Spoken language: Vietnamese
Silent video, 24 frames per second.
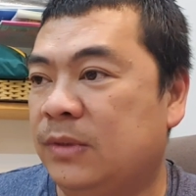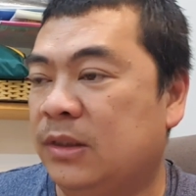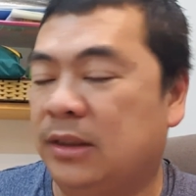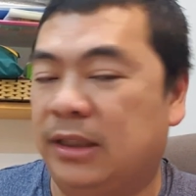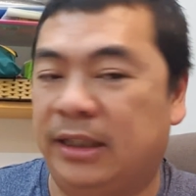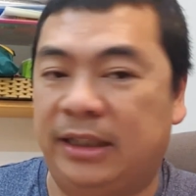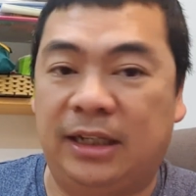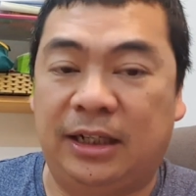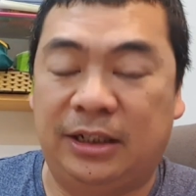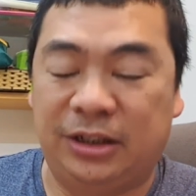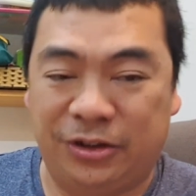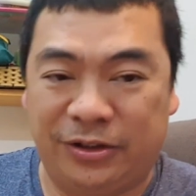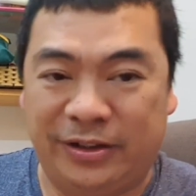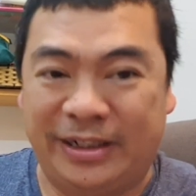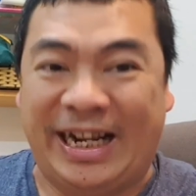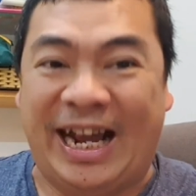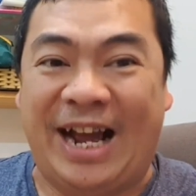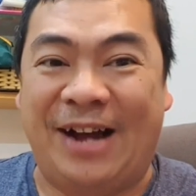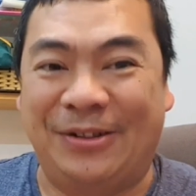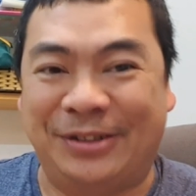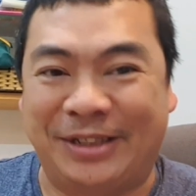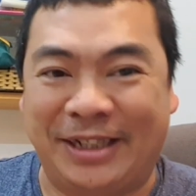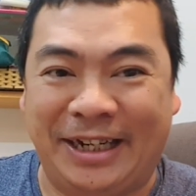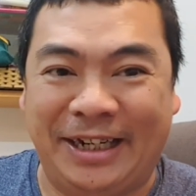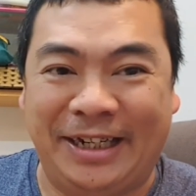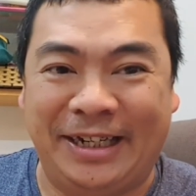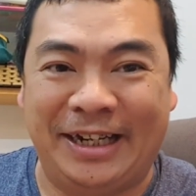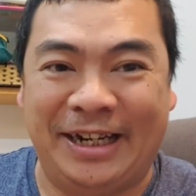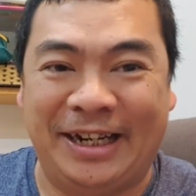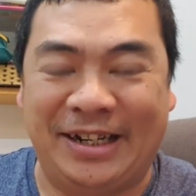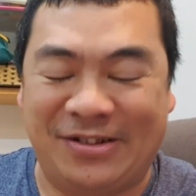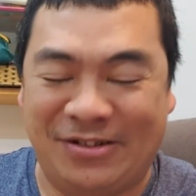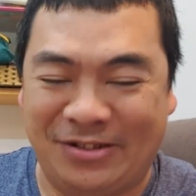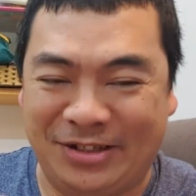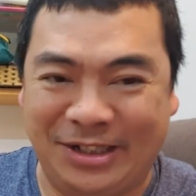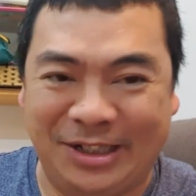Thì lợi nhuận cao thì
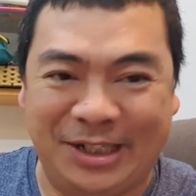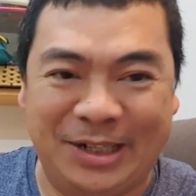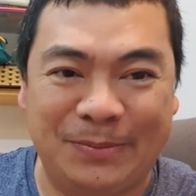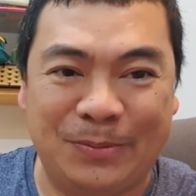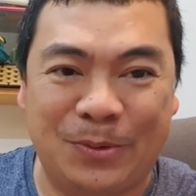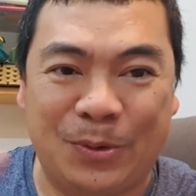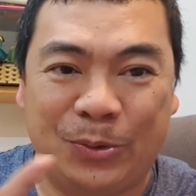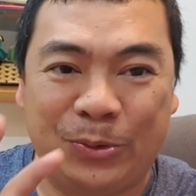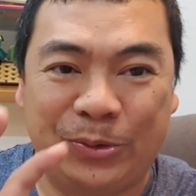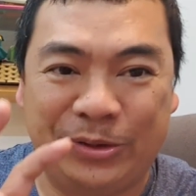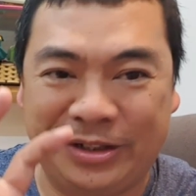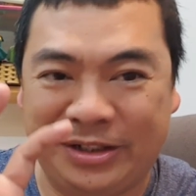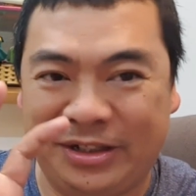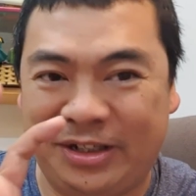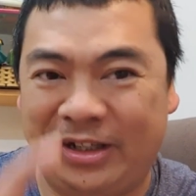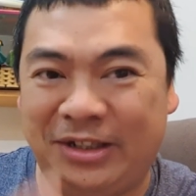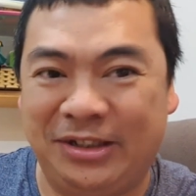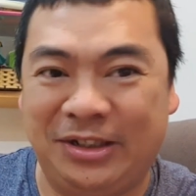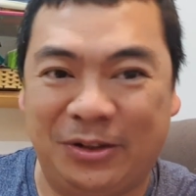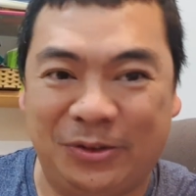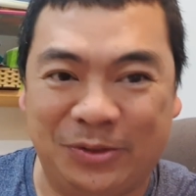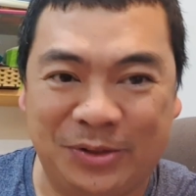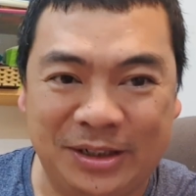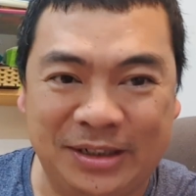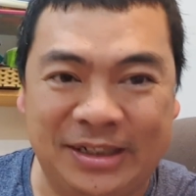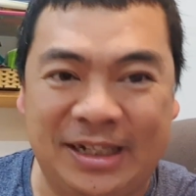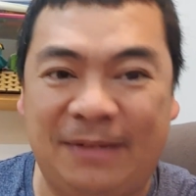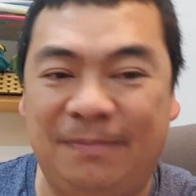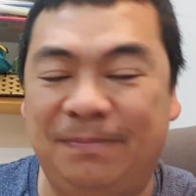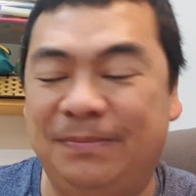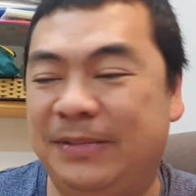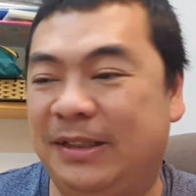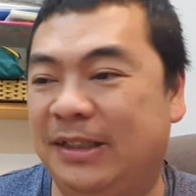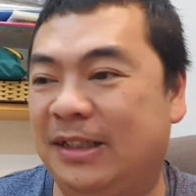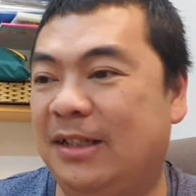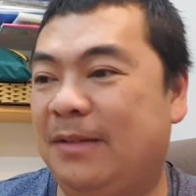có những cái pool nó lợi nhuận rất
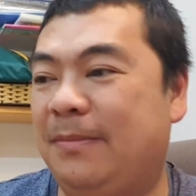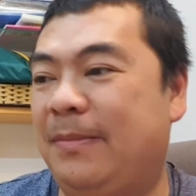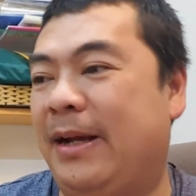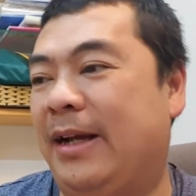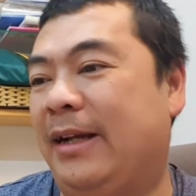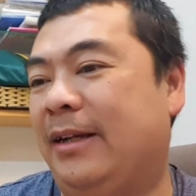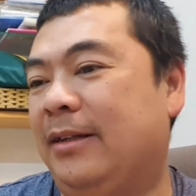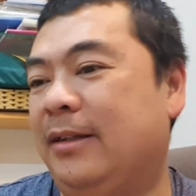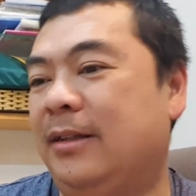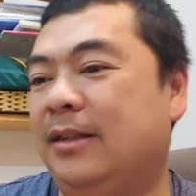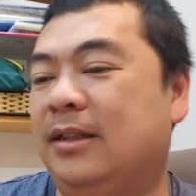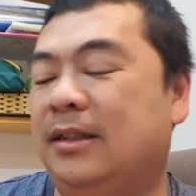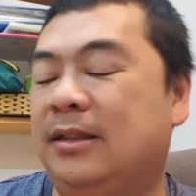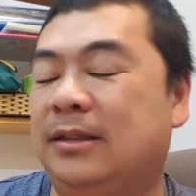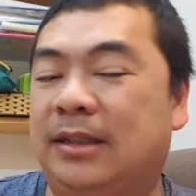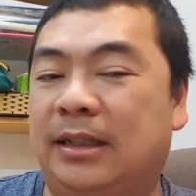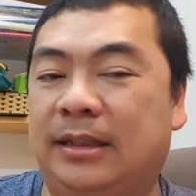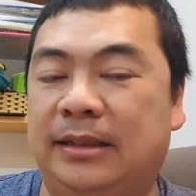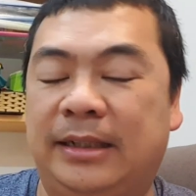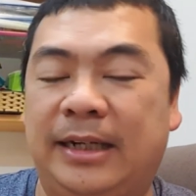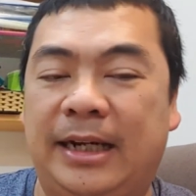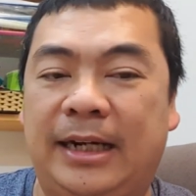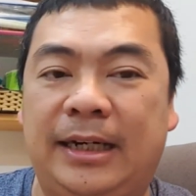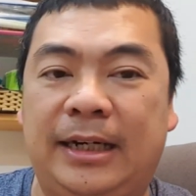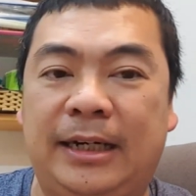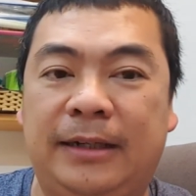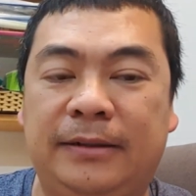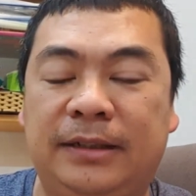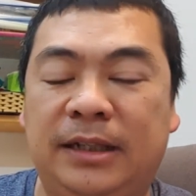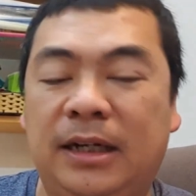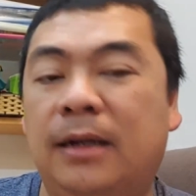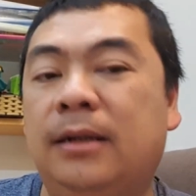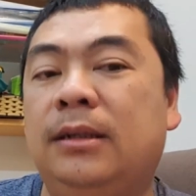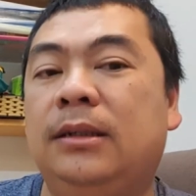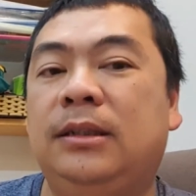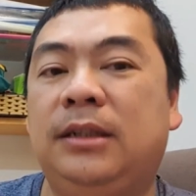thấp nha các bạn. Thành ra là
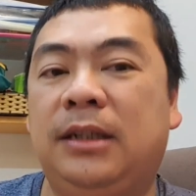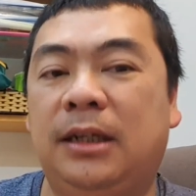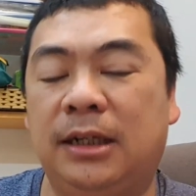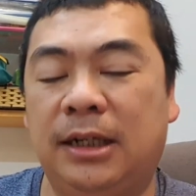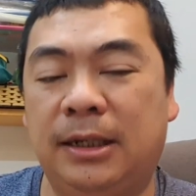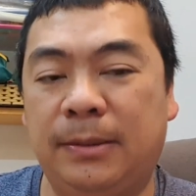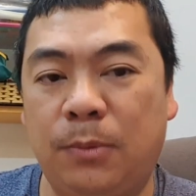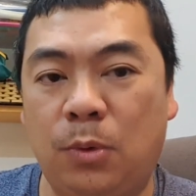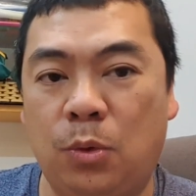nhưng những cái